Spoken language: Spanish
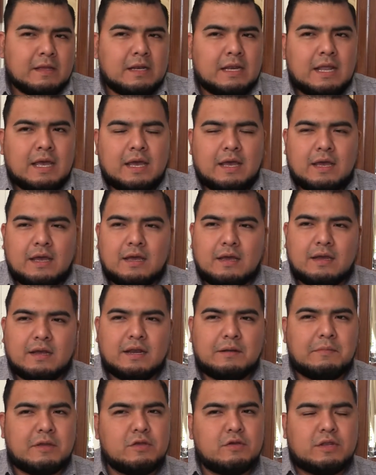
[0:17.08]
La
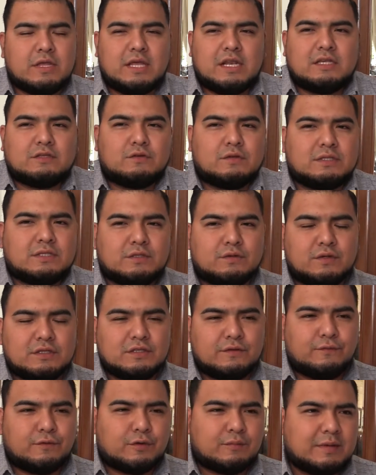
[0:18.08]
gran mayoría de las solicitudes
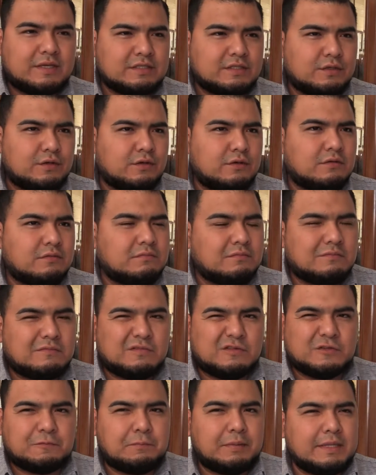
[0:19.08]
de información
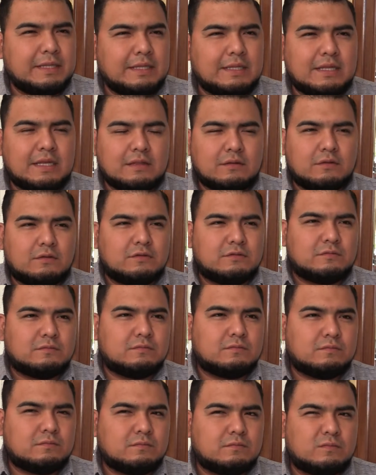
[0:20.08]
nos piden datos
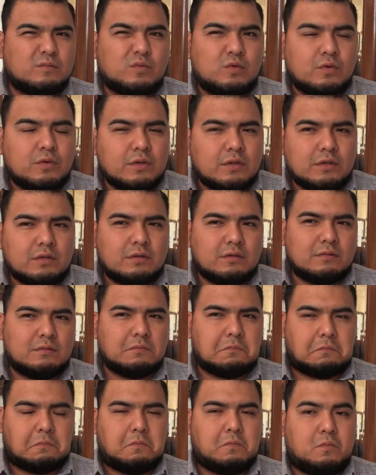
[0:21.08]
muy,
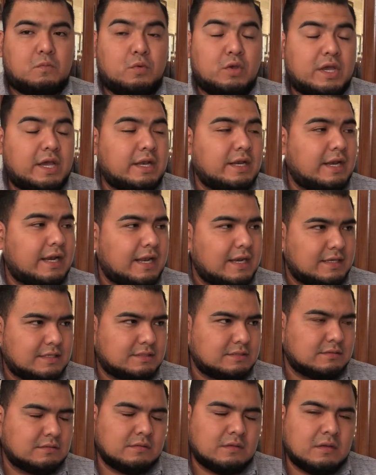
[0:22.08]
muy
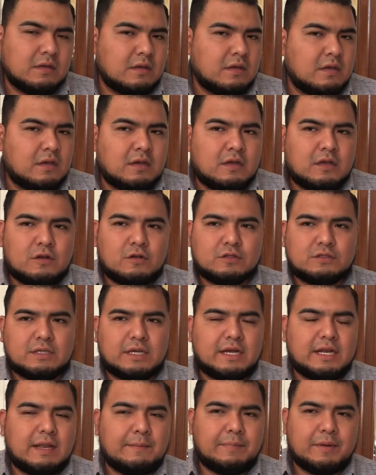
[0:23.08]
generales. Nos
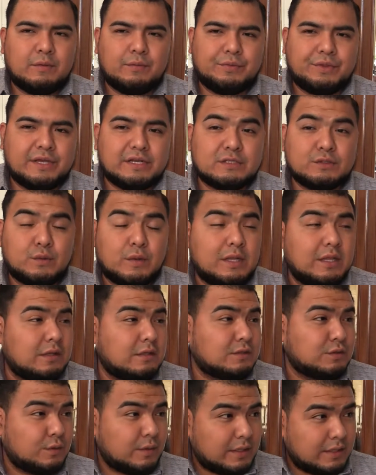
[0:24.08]
llegan a preguntar
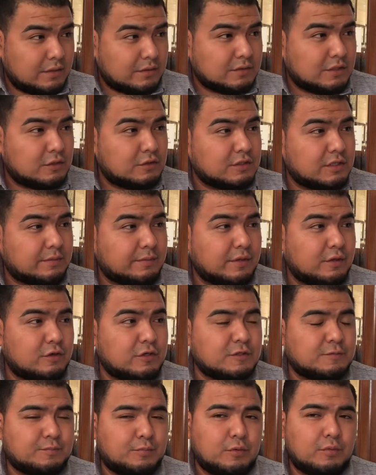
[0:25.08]
sueldos de los
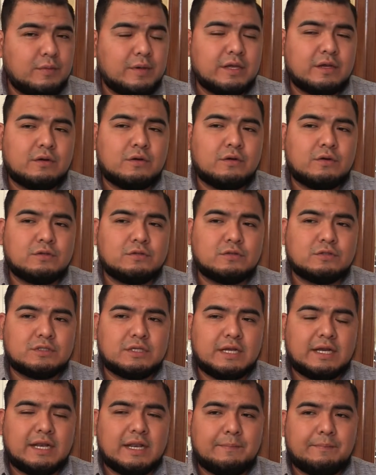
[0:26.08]
servidores públicos, nos
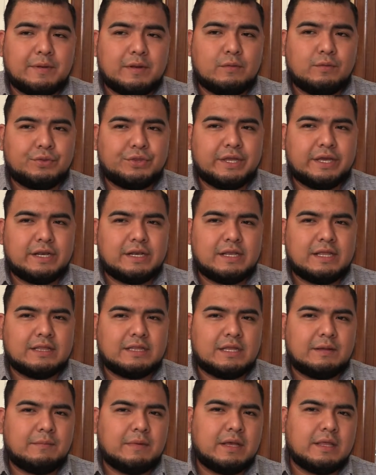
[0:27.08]
llegan a preguntar el
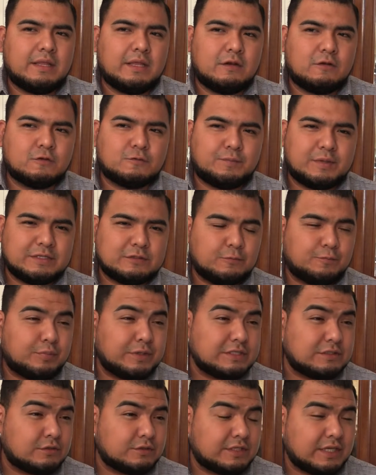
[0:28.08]
tema de los
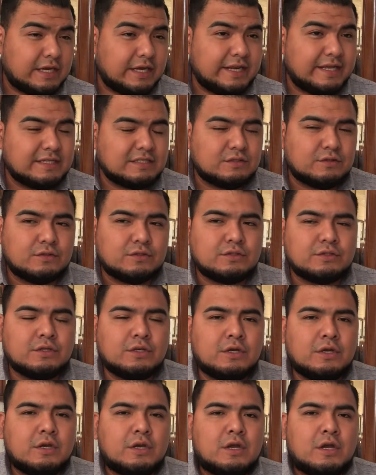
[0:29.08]
presupuestos de egresos,
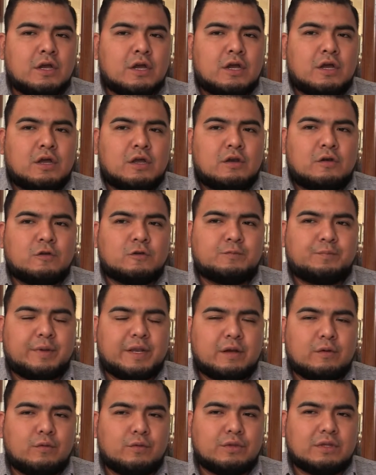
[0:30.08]
nos
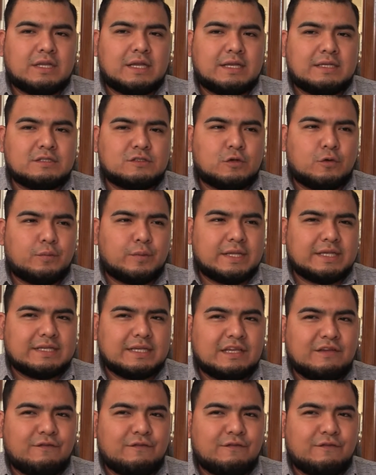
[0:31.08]
preguntan sobre